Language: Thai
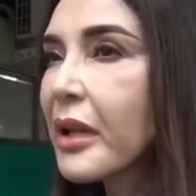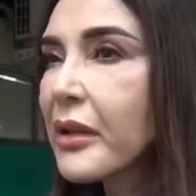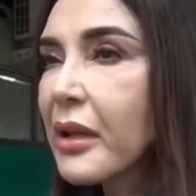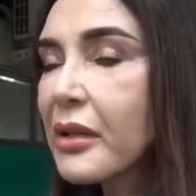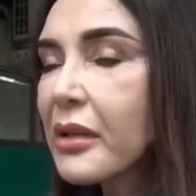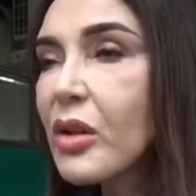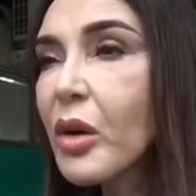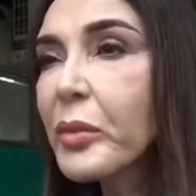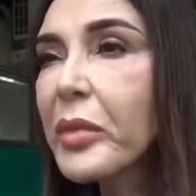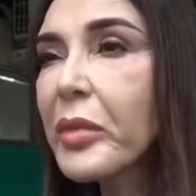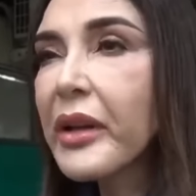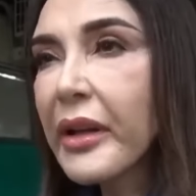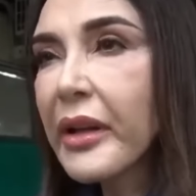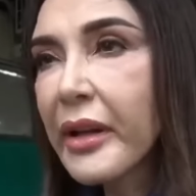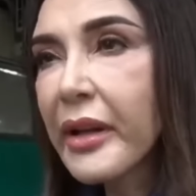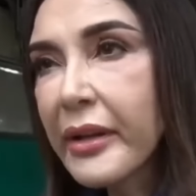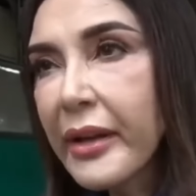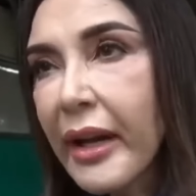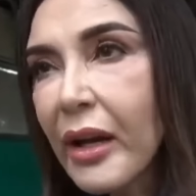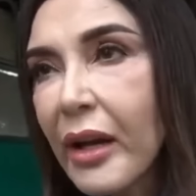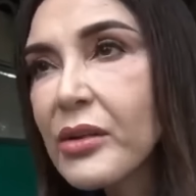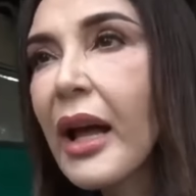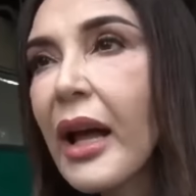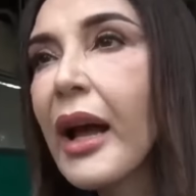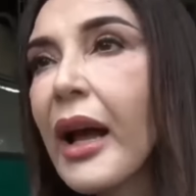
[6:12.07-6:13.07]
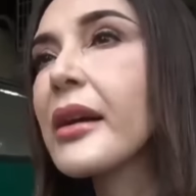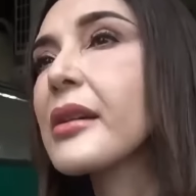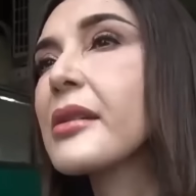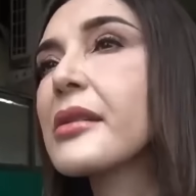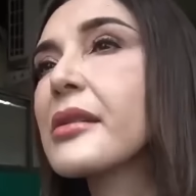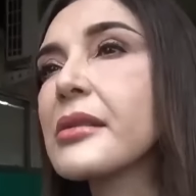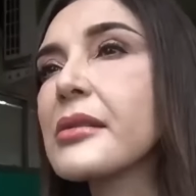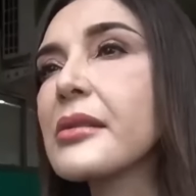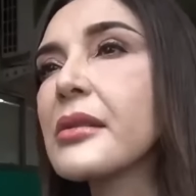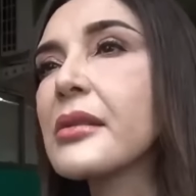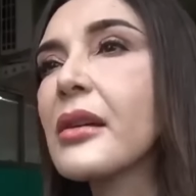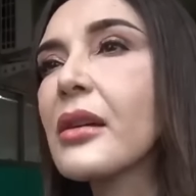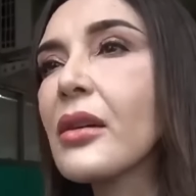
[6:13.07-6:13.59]
นะคะ ยังพูด
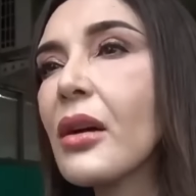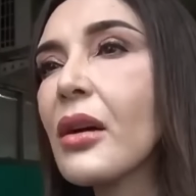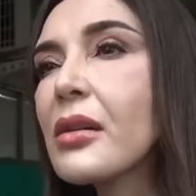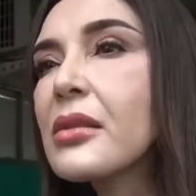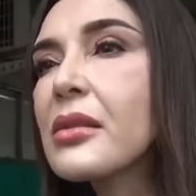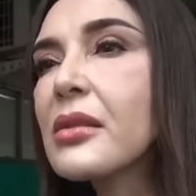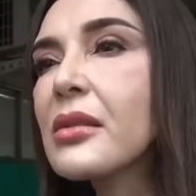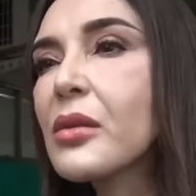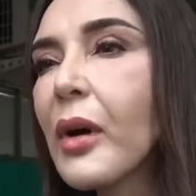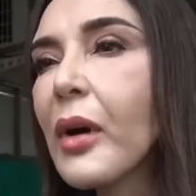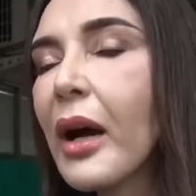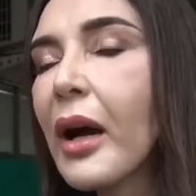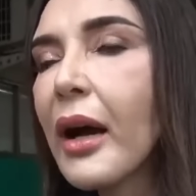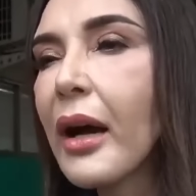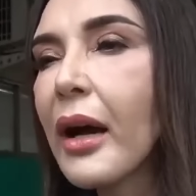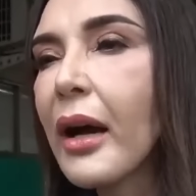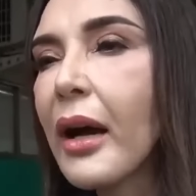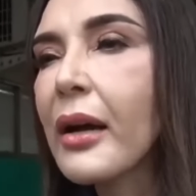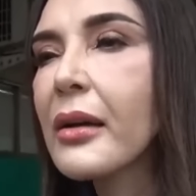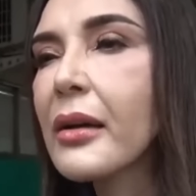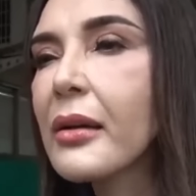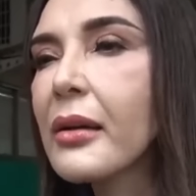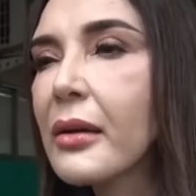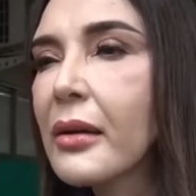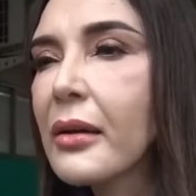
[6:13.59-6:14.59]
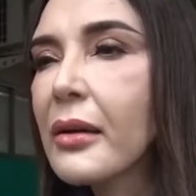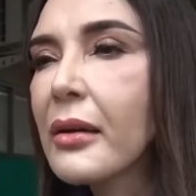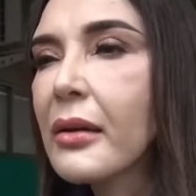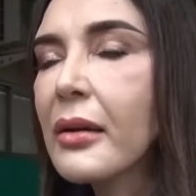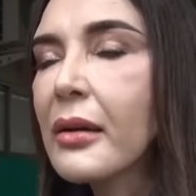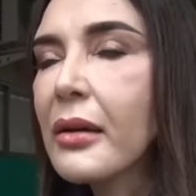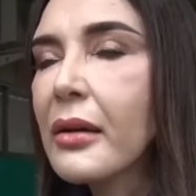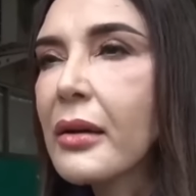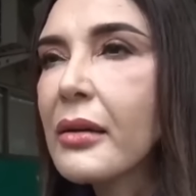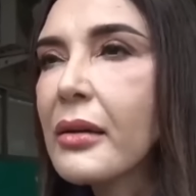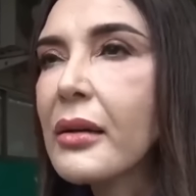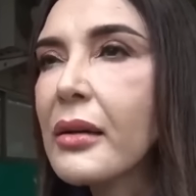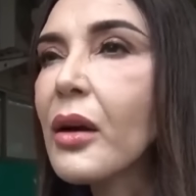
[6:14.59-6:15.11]
คุยทุกอย่างเรียบร้อย
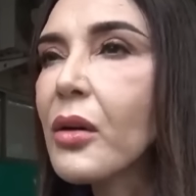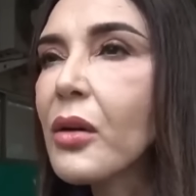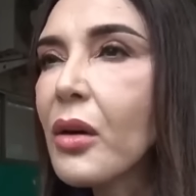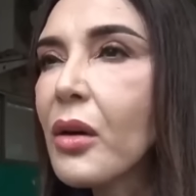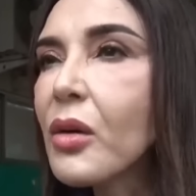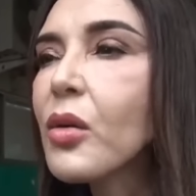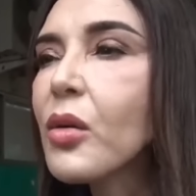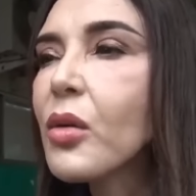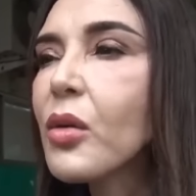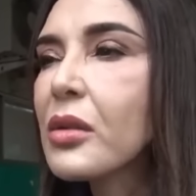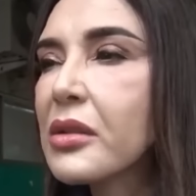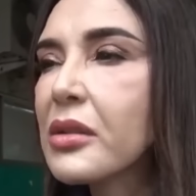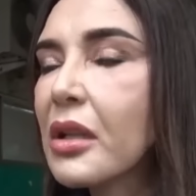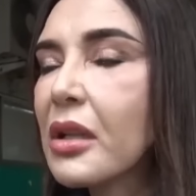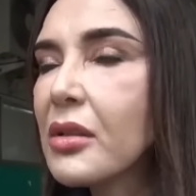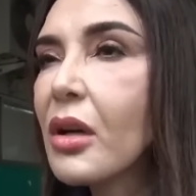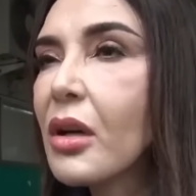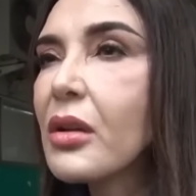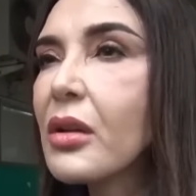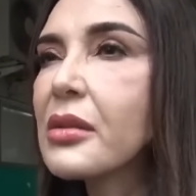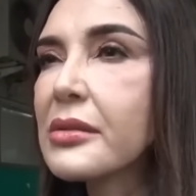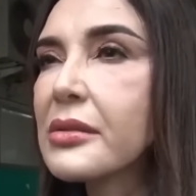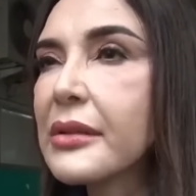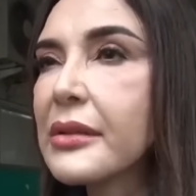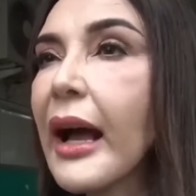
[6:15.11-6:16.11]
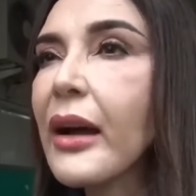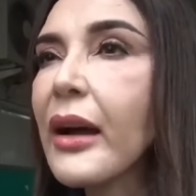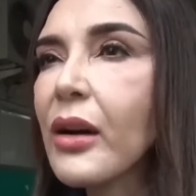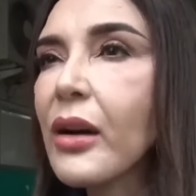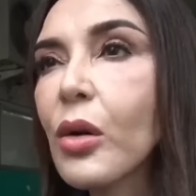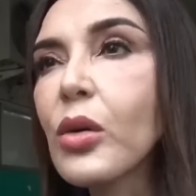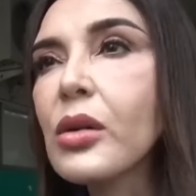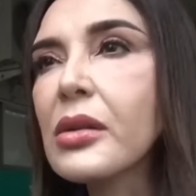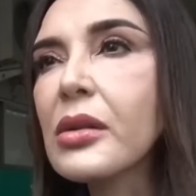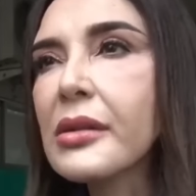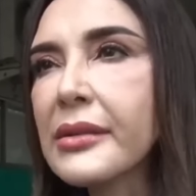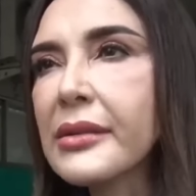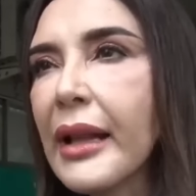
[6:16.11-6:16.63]
เน้นทำงานให้กับพี่น้องประ
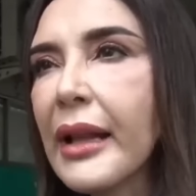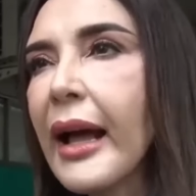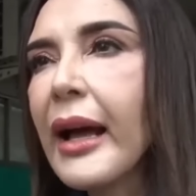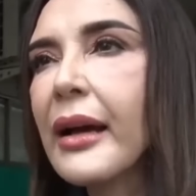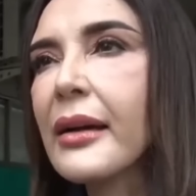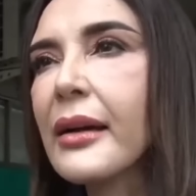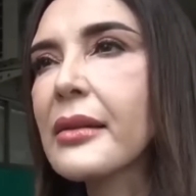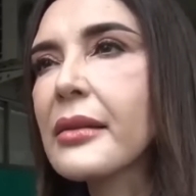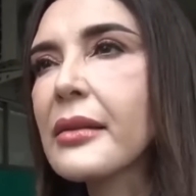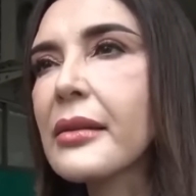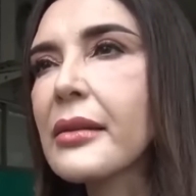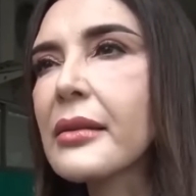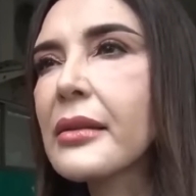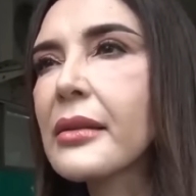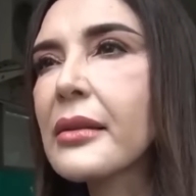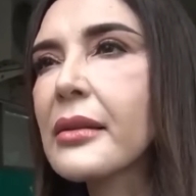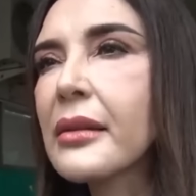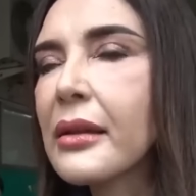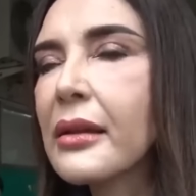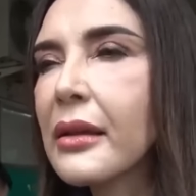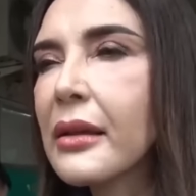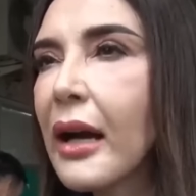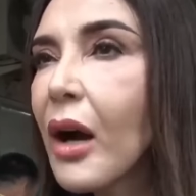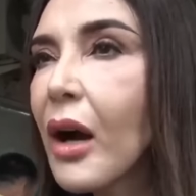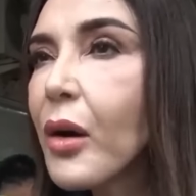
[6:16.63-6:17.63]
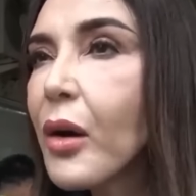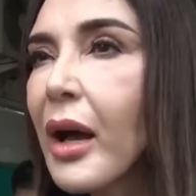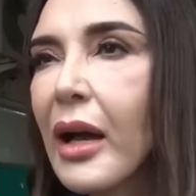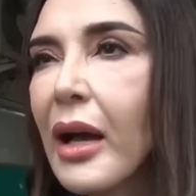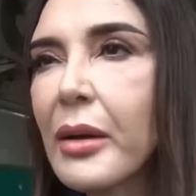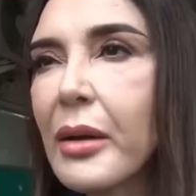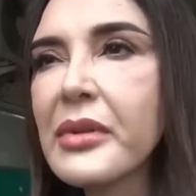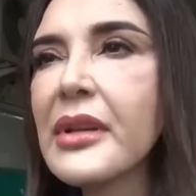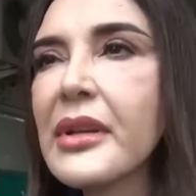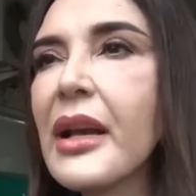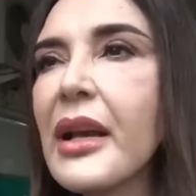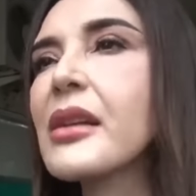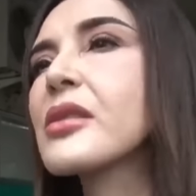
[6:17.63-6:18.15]
ชาชนอ่ะเดี๋ยวเราไปฟัง
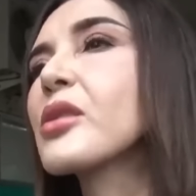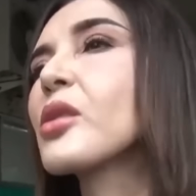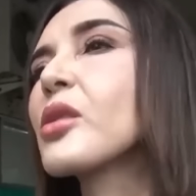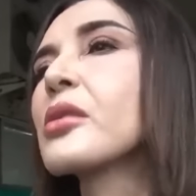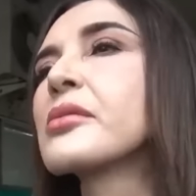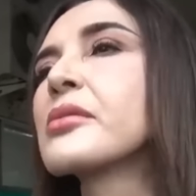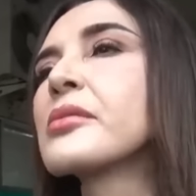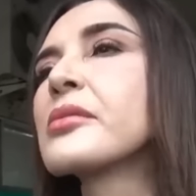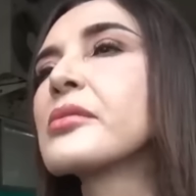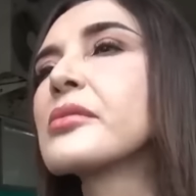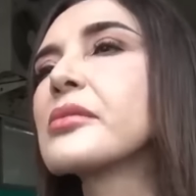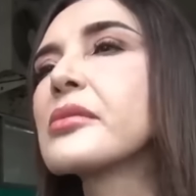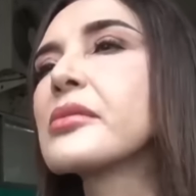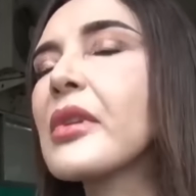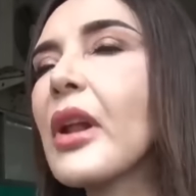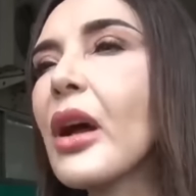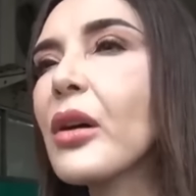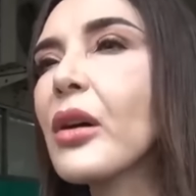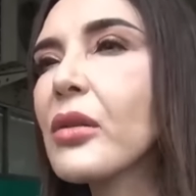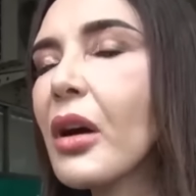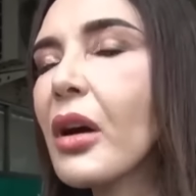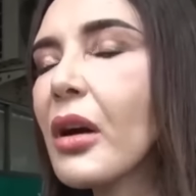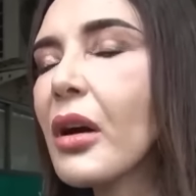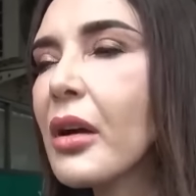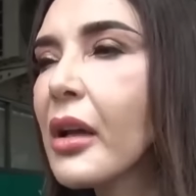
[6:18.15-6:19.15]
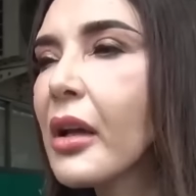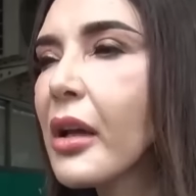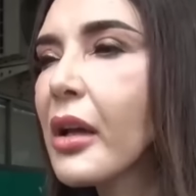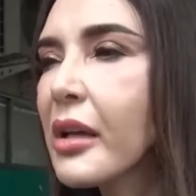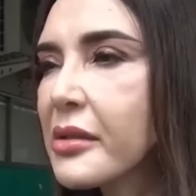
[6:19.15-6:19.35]
คุณมนัญญาไทยเศษค่ะ